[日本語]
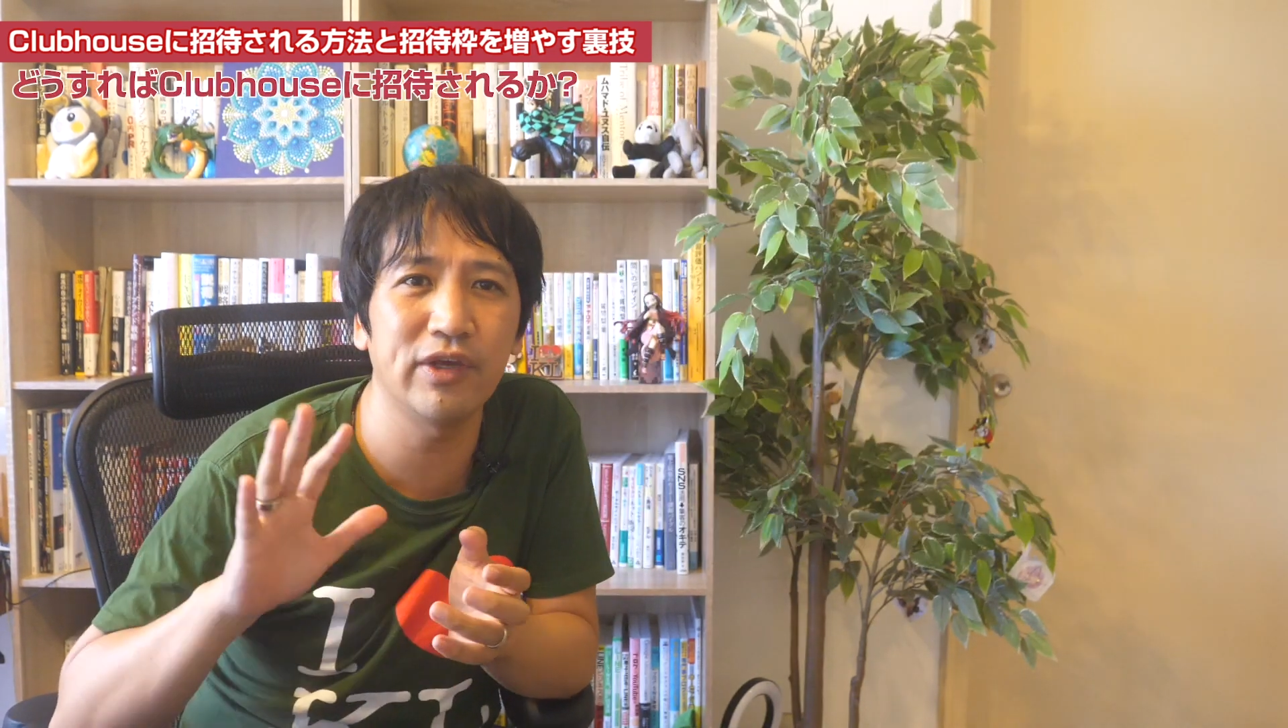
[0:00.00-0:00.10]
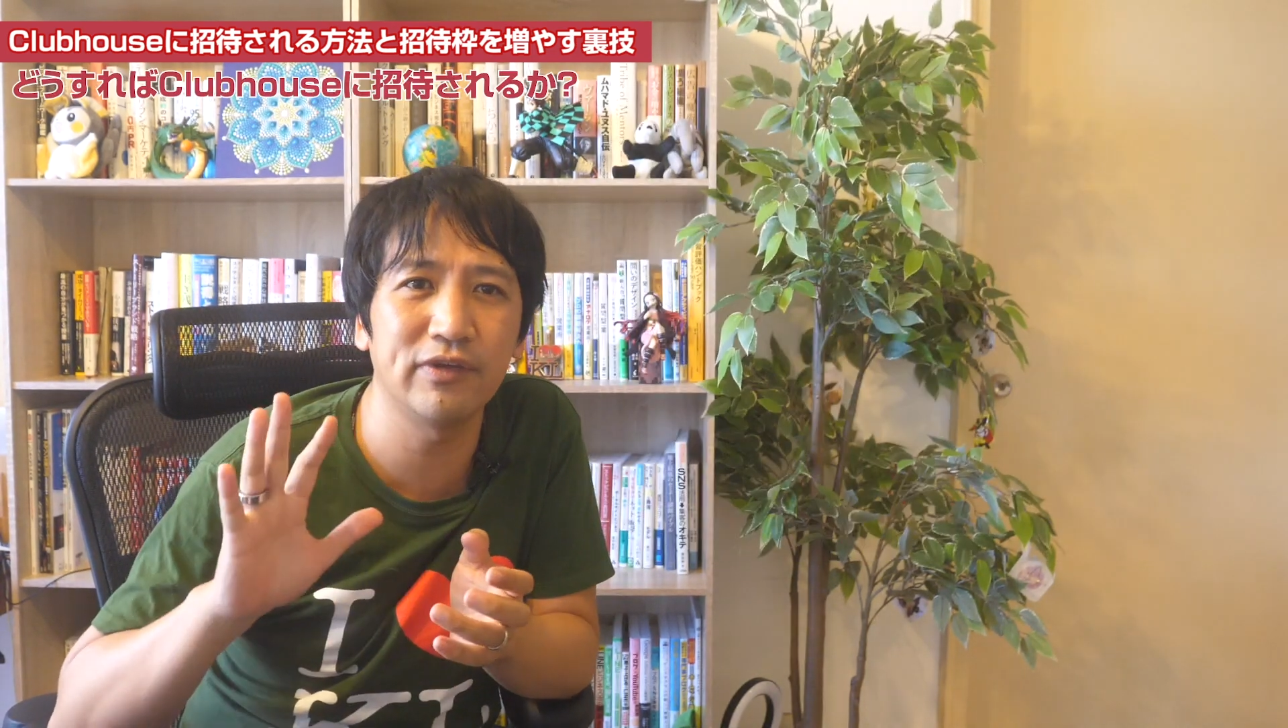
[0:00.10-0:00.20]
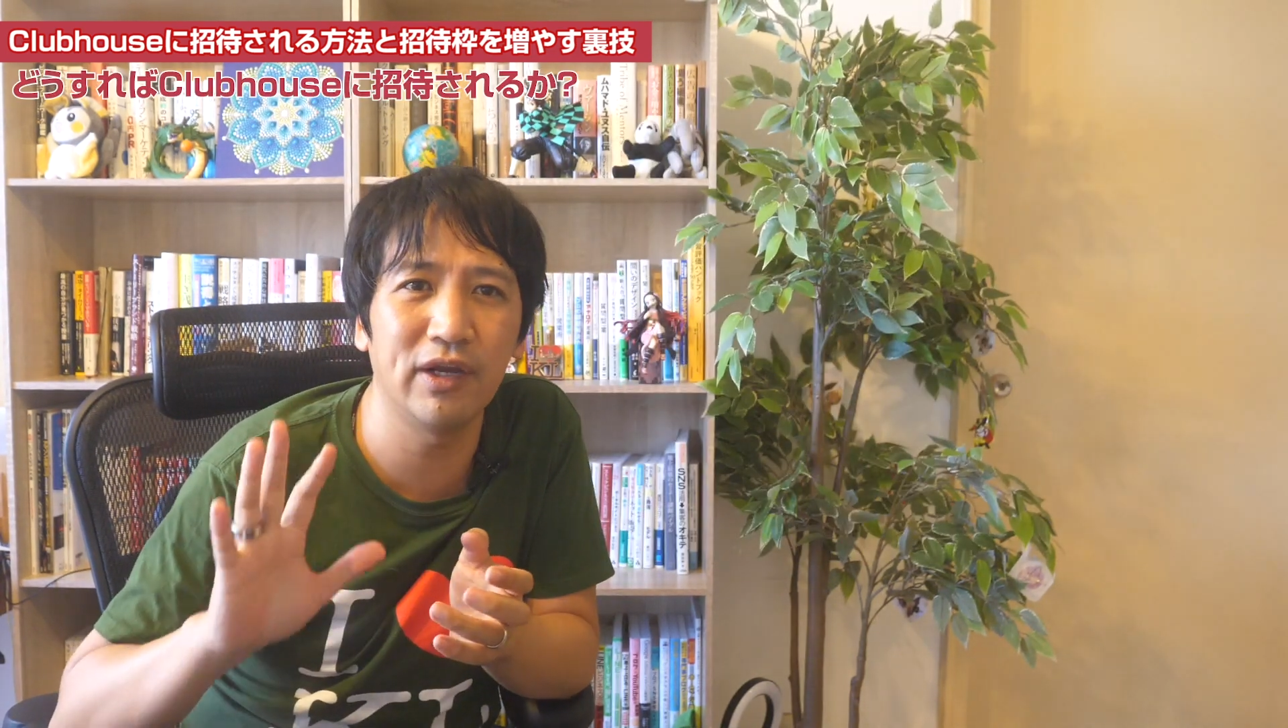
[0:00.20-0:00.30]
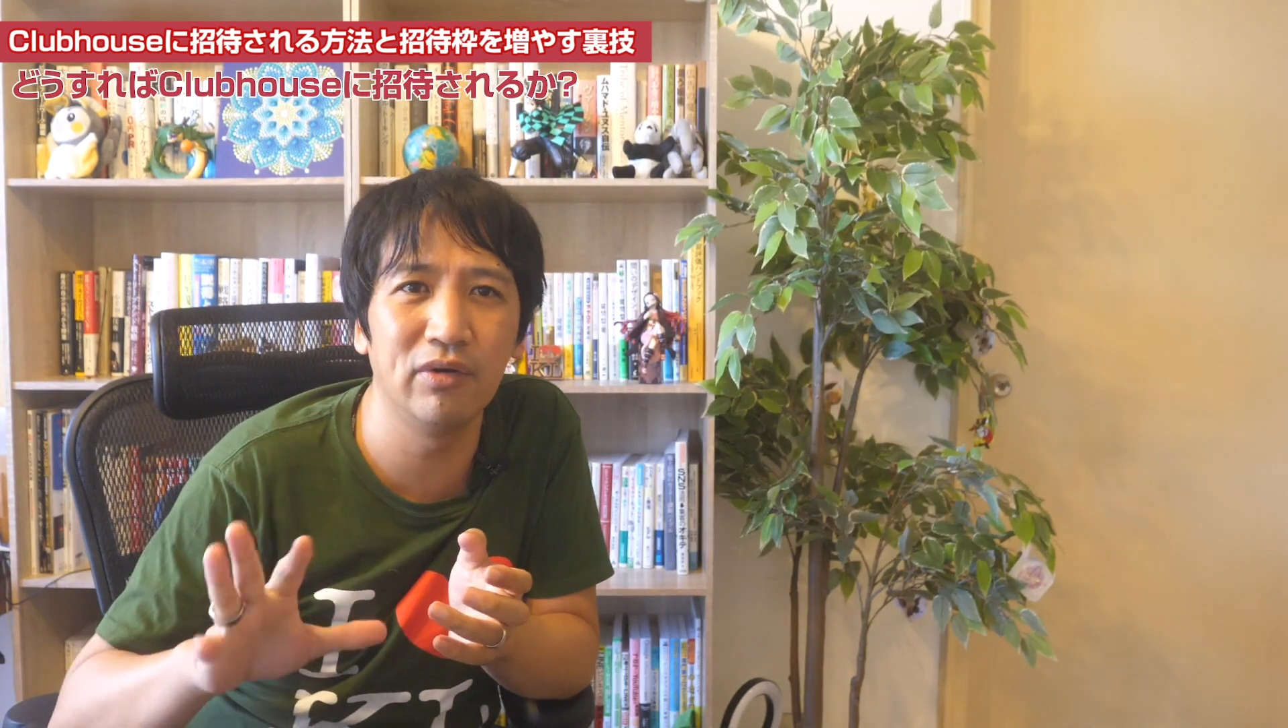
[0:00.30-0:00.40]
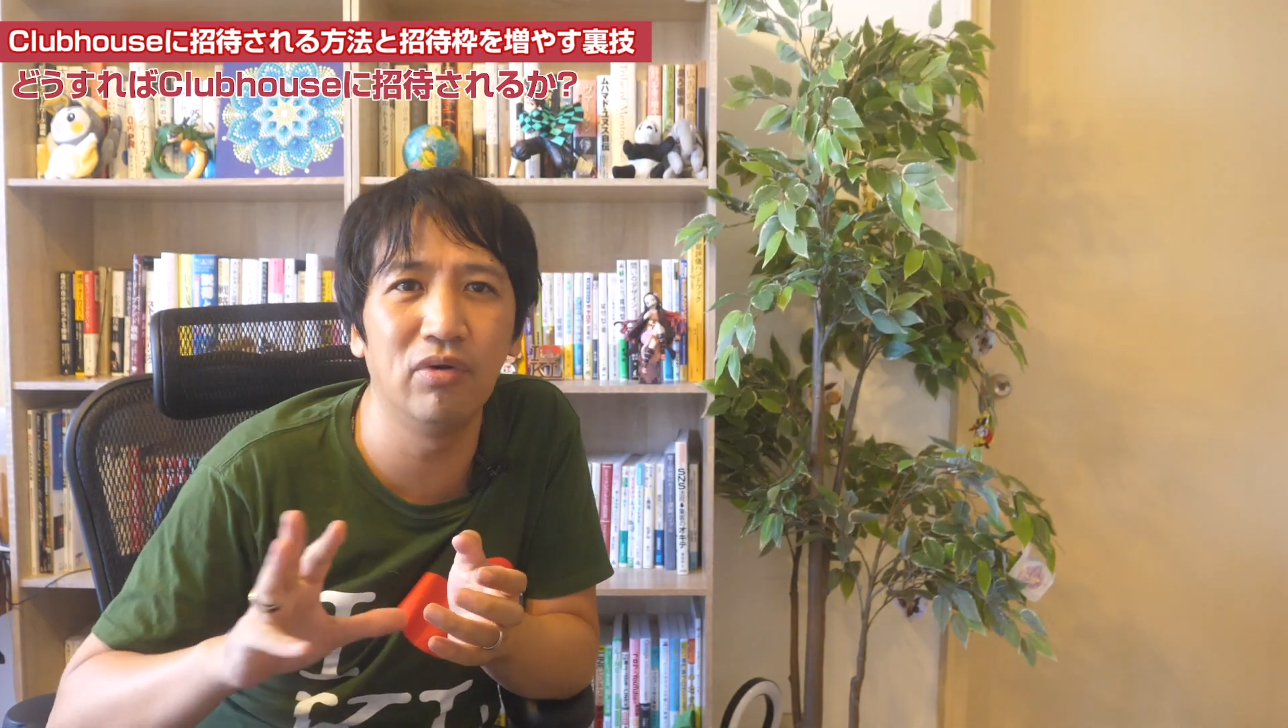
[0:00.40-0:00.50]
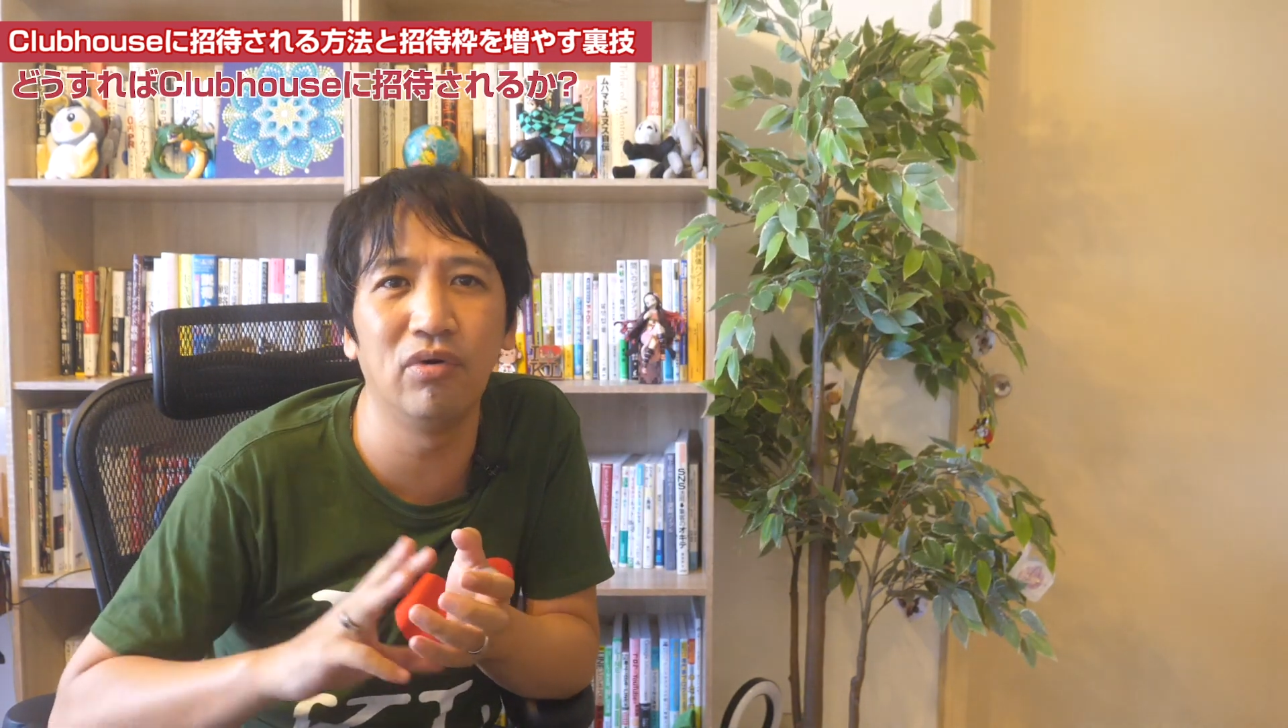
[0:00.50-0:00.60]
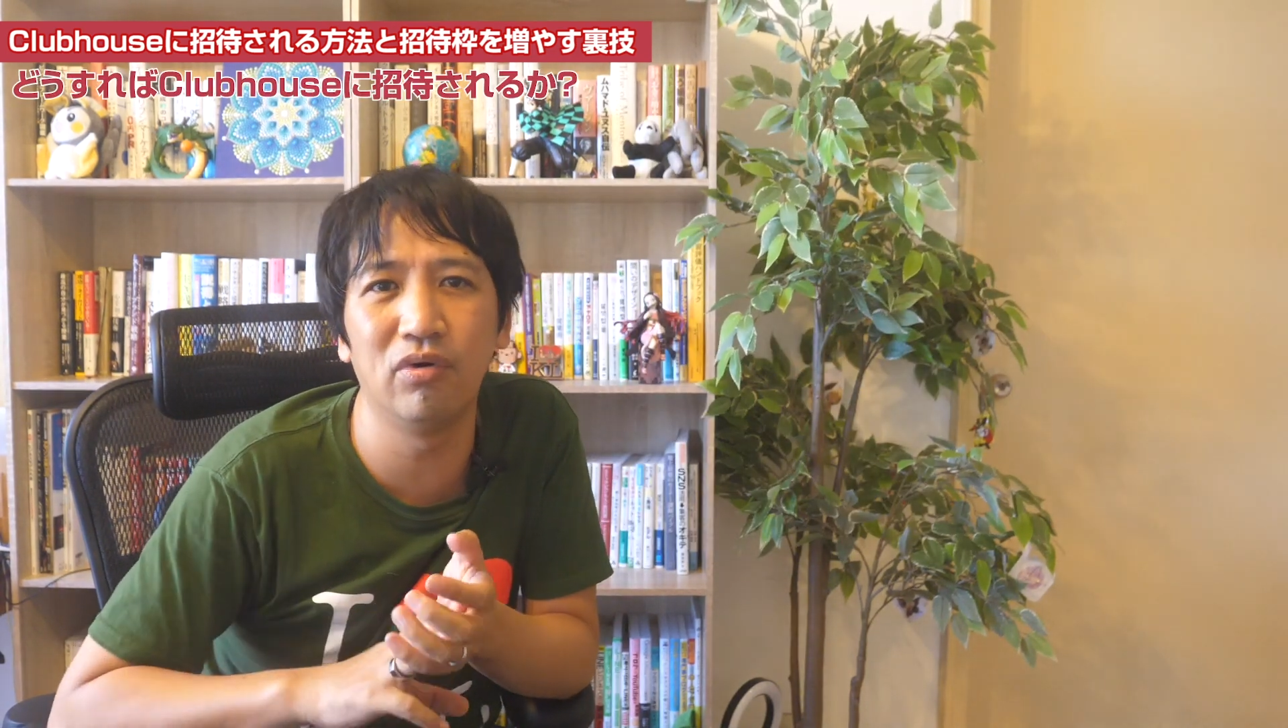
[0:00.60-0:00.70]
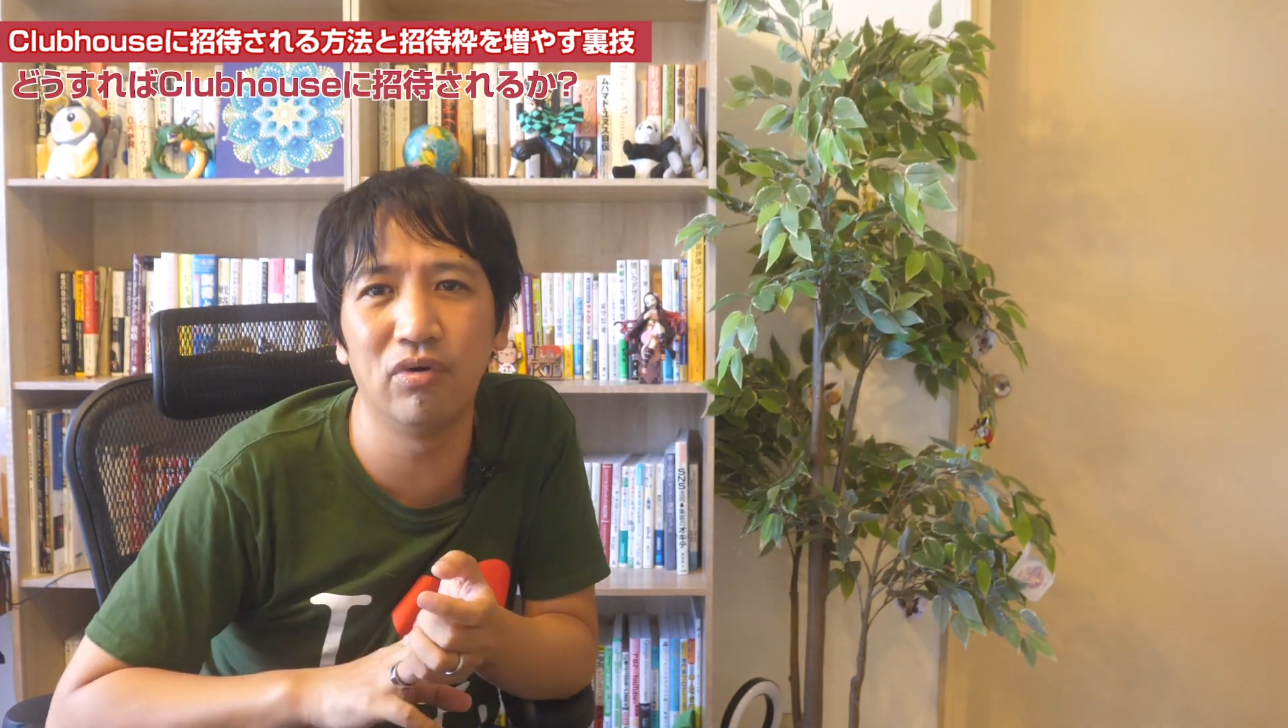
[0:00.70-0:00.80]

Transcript: 待される方